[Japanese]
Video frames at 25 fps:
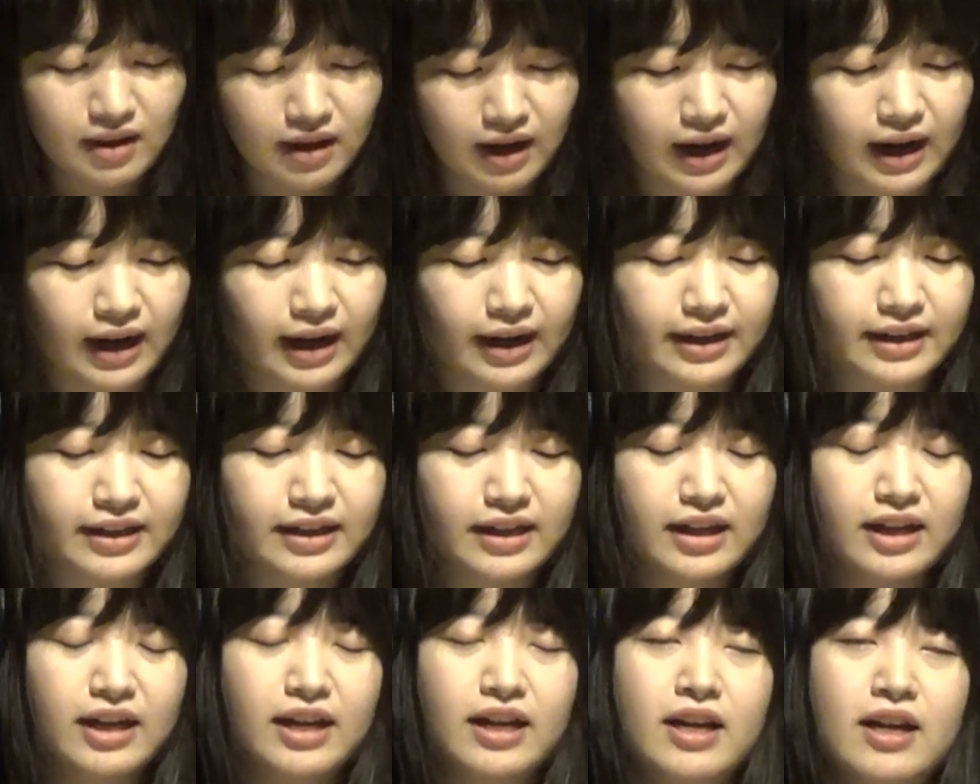はい
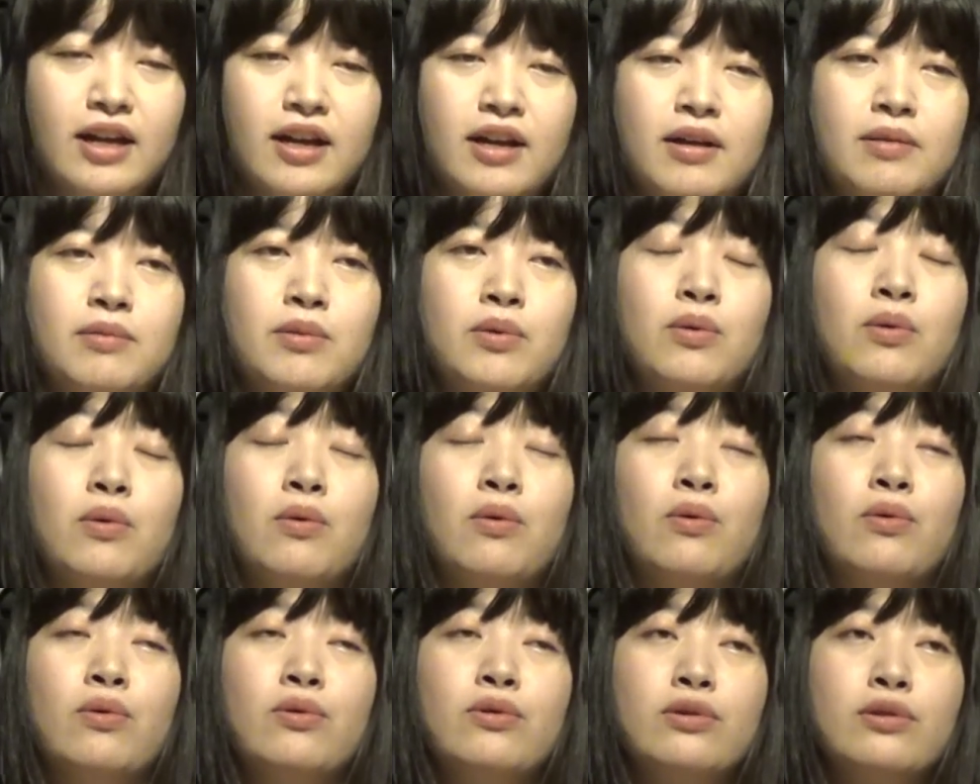
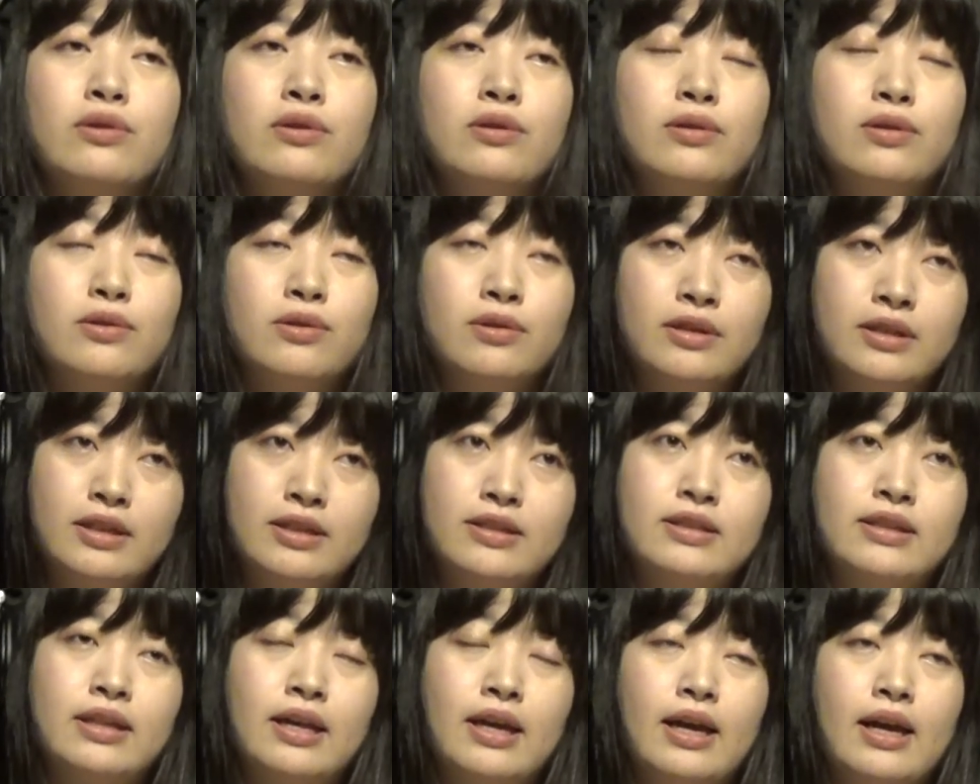もう本当に
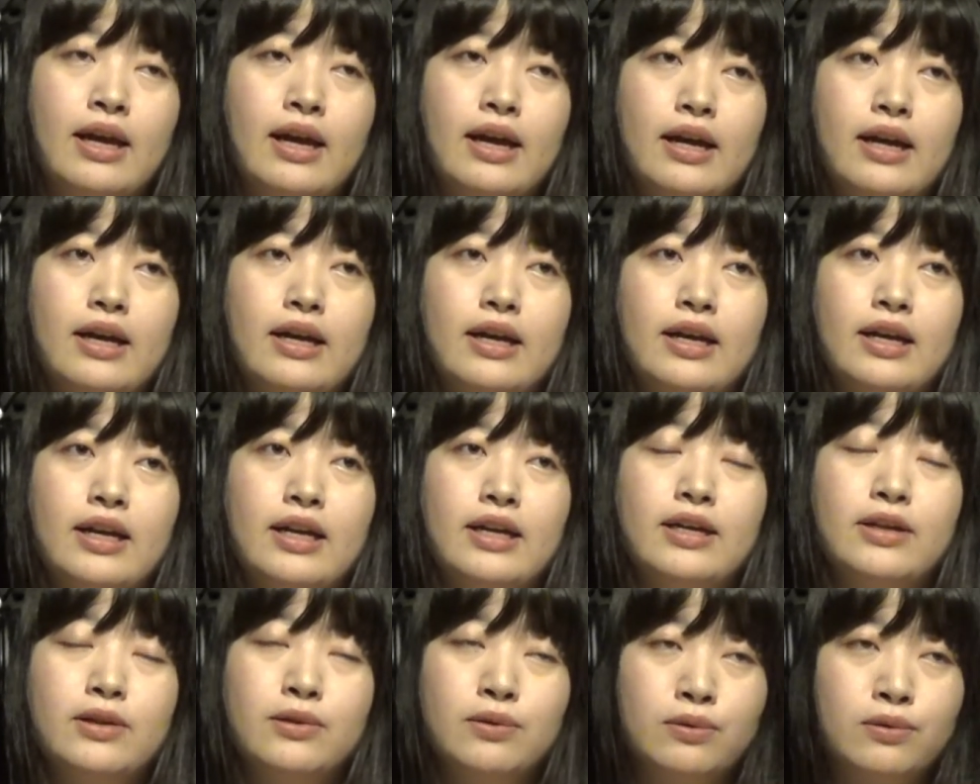ですね
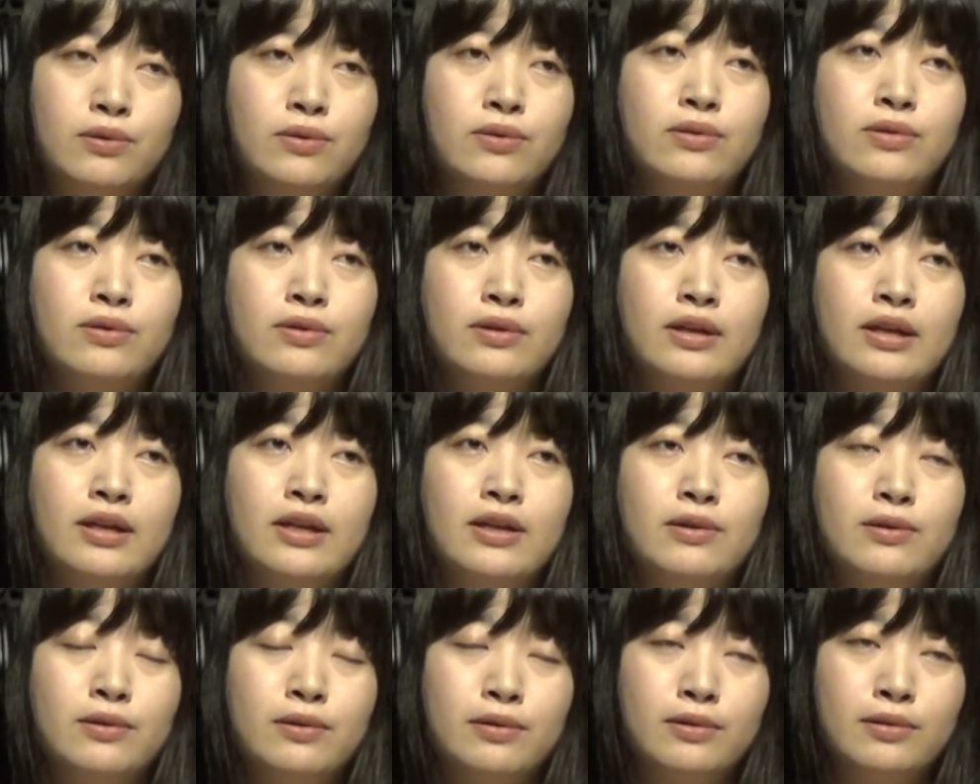一言
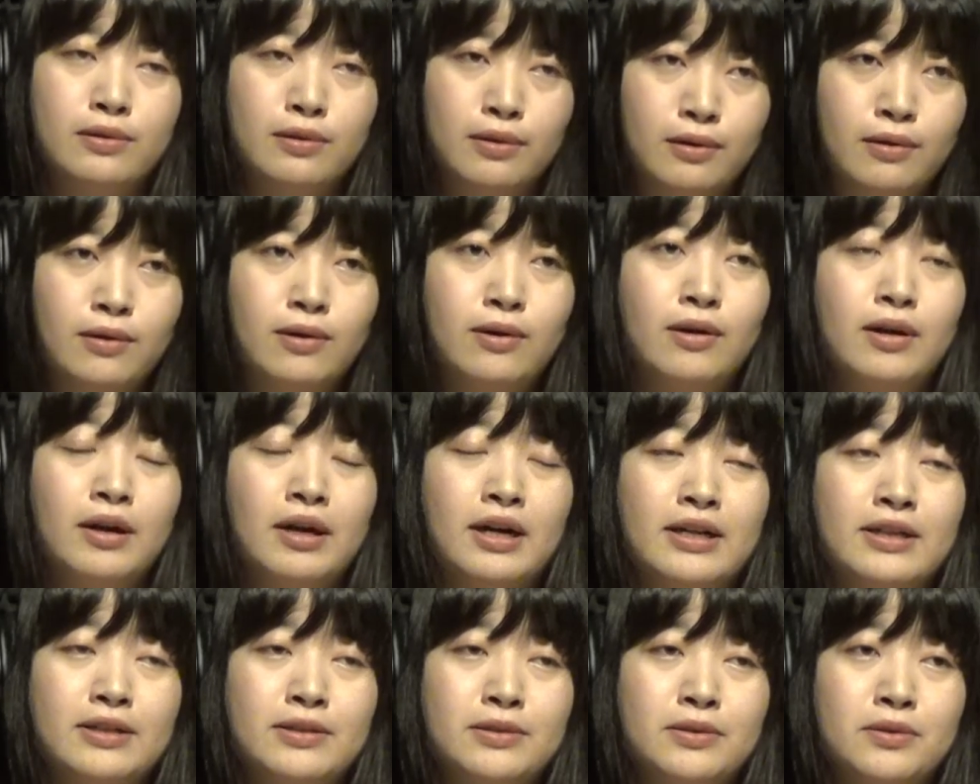で言うと
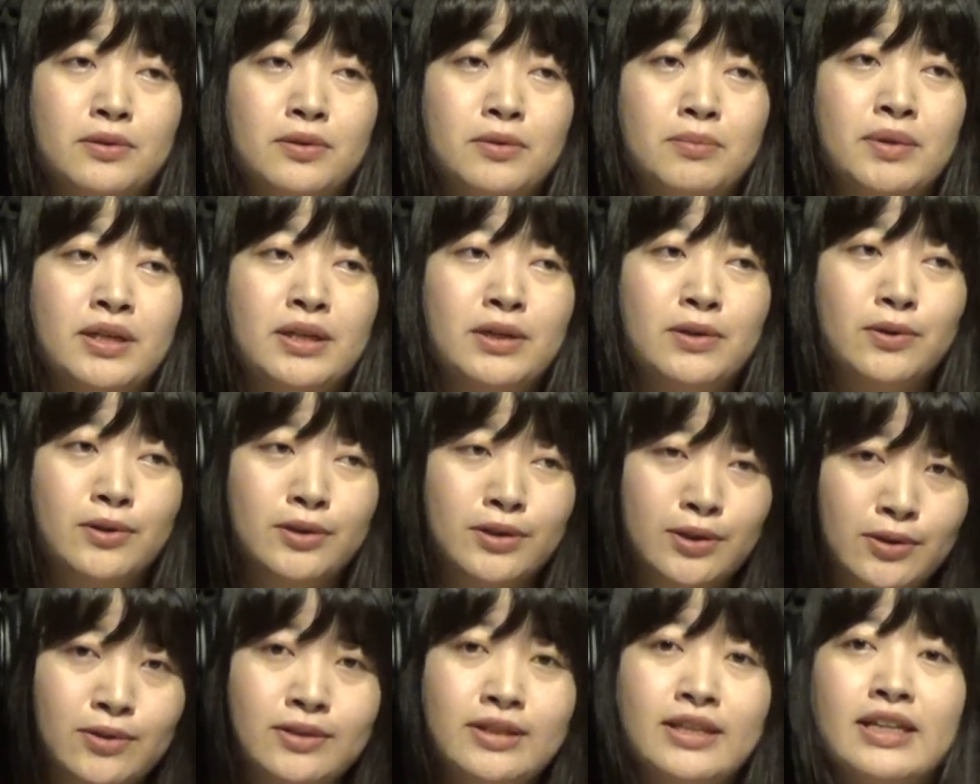あの見
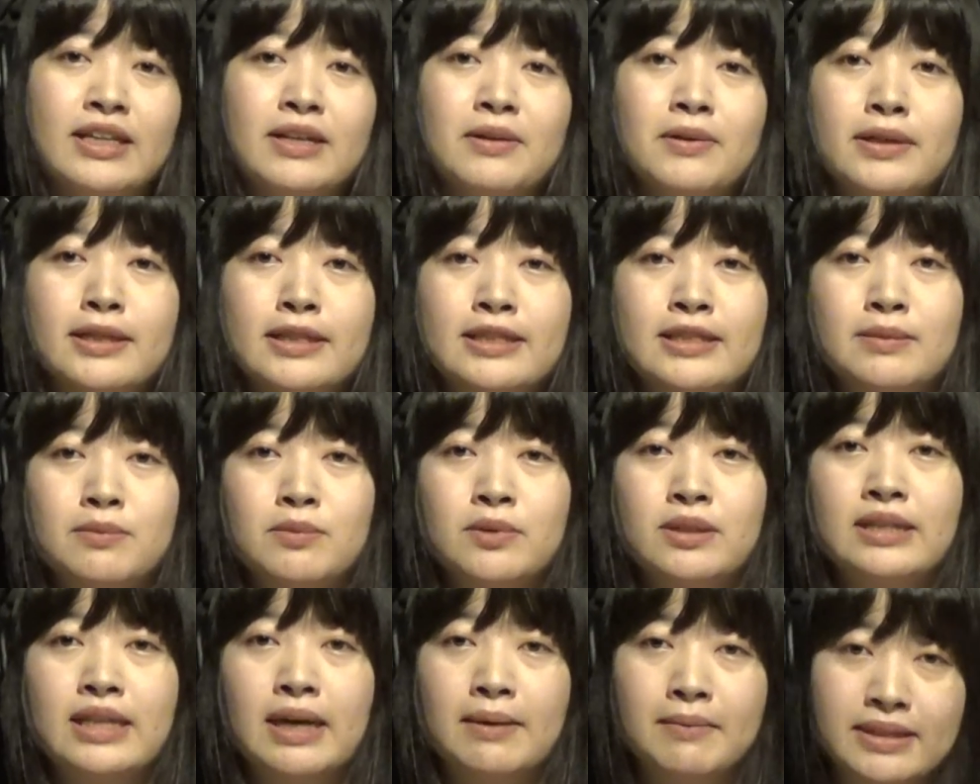事に私
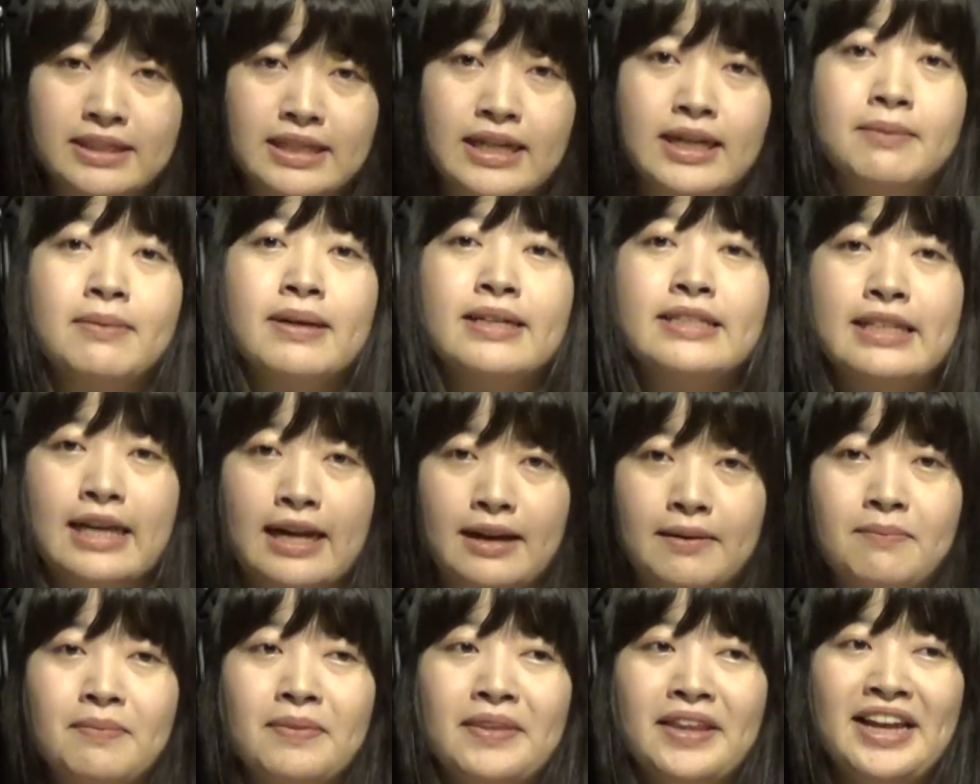も騙されまし
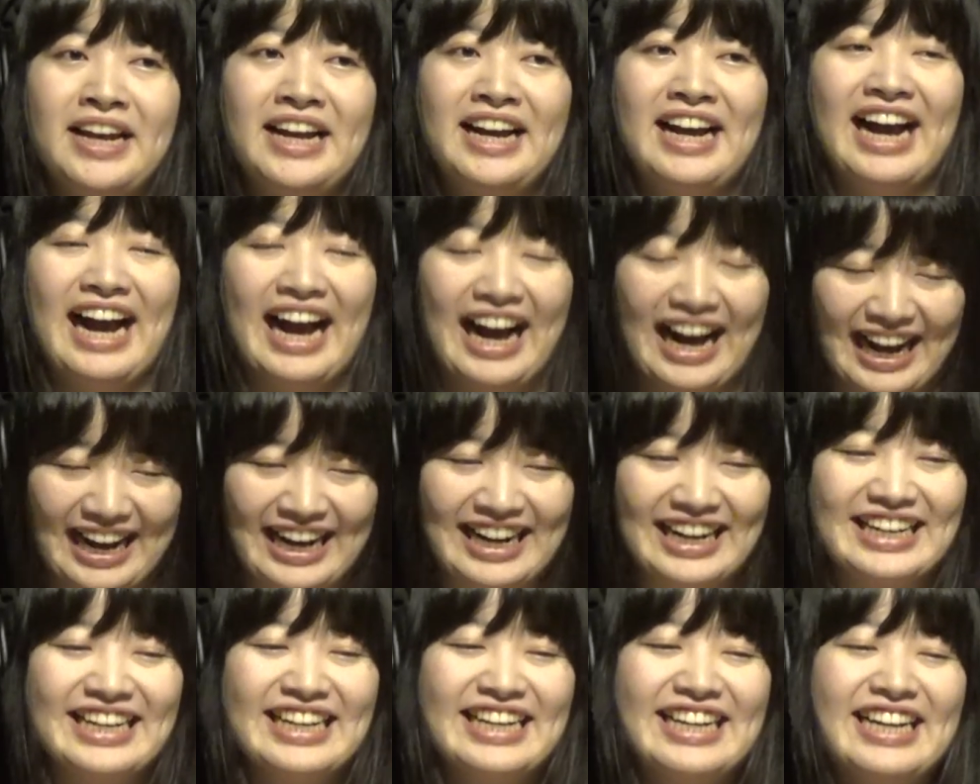た。は
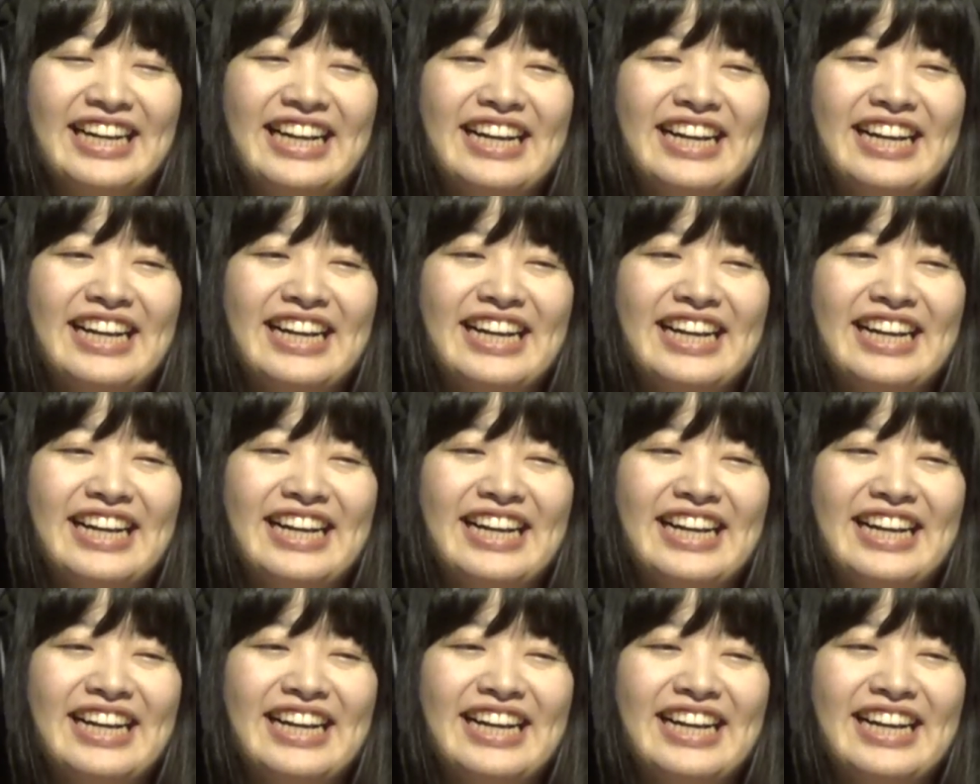い